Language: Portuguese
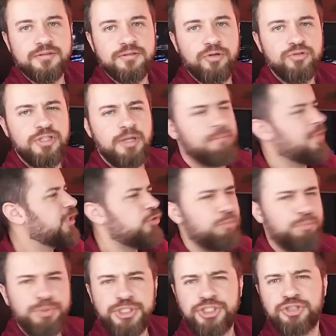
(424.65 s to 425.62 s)
Olha o tamanho do
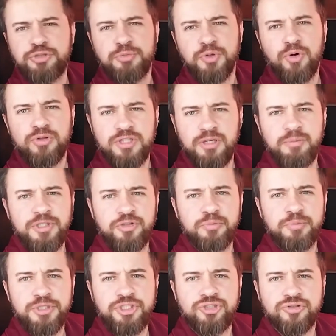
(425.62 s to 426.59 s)
bicho, meu. Olha o tamanho do
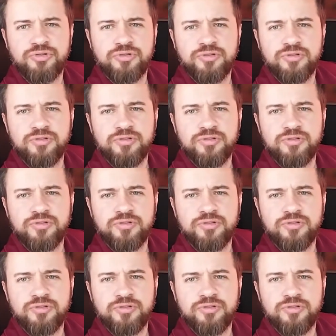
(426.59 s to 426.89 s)
bicho.